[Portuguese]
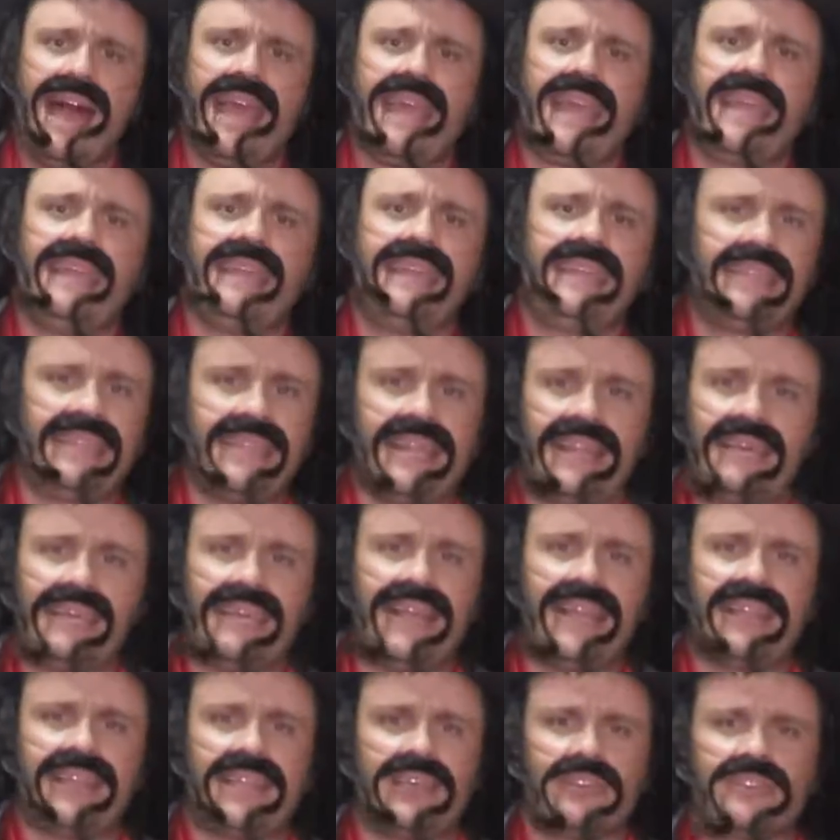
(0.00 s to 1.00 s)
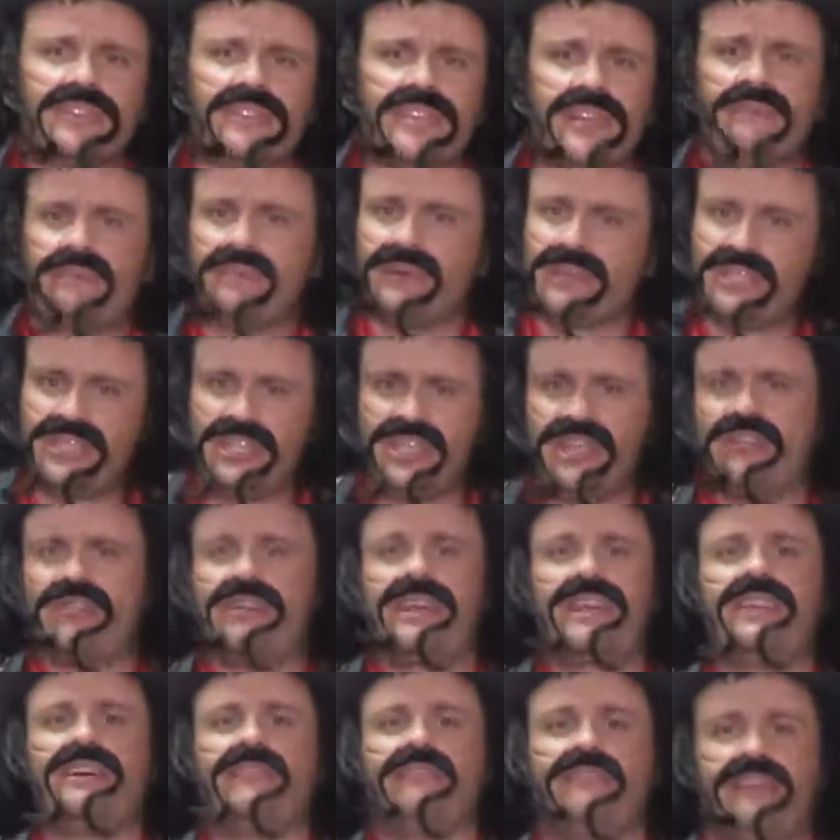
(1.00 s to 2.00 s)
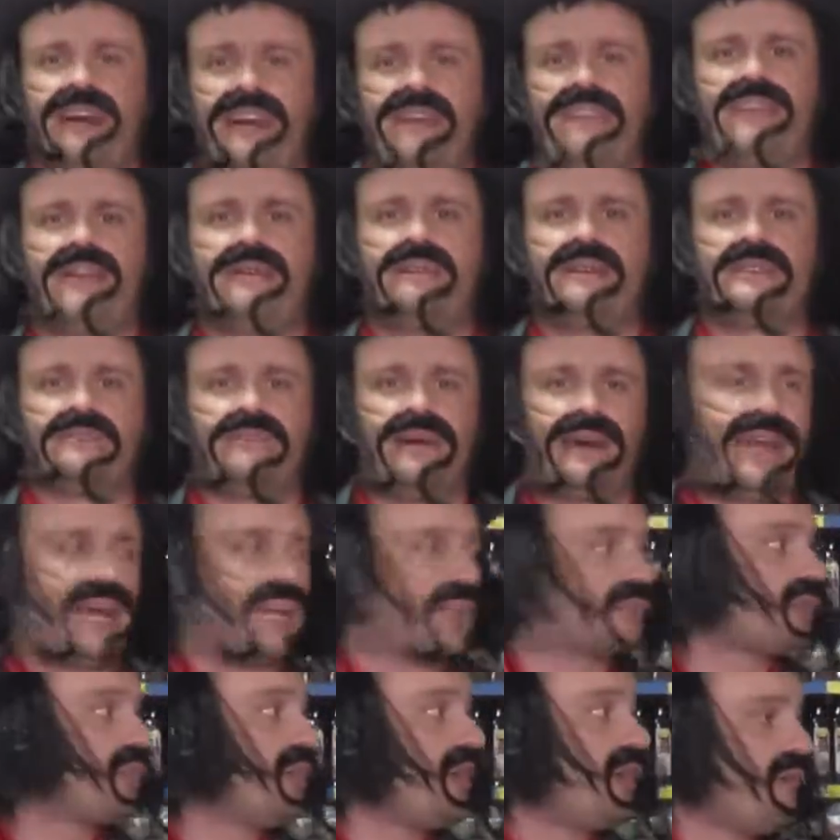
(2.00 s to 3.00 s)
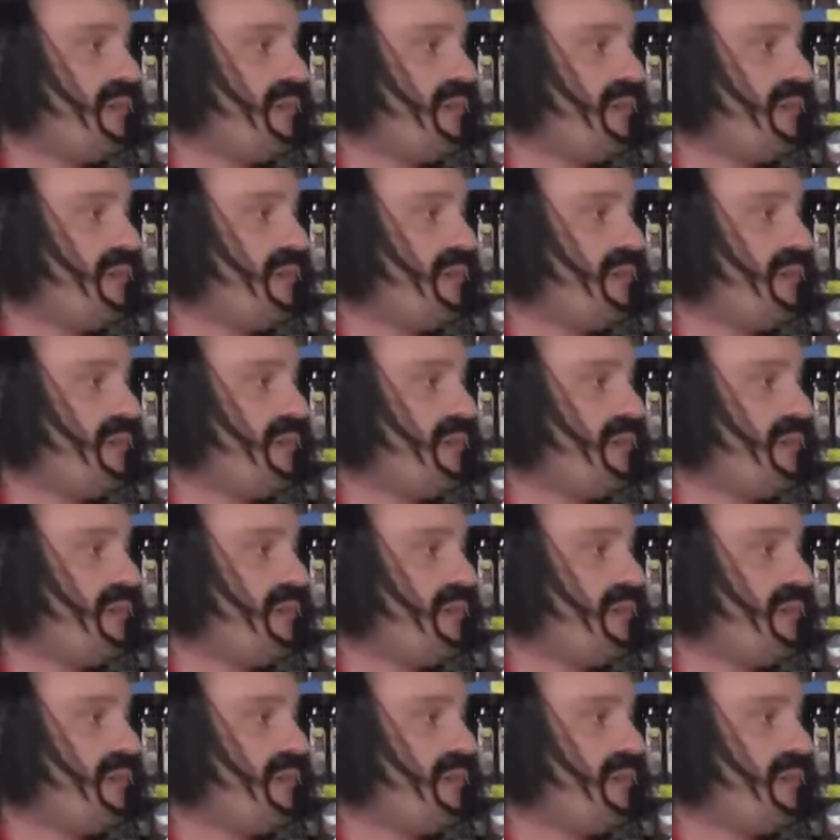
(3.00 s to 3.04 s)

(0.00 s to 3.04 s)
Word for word: Aquele integral que eu sempre digo que não vai ficar mais barato,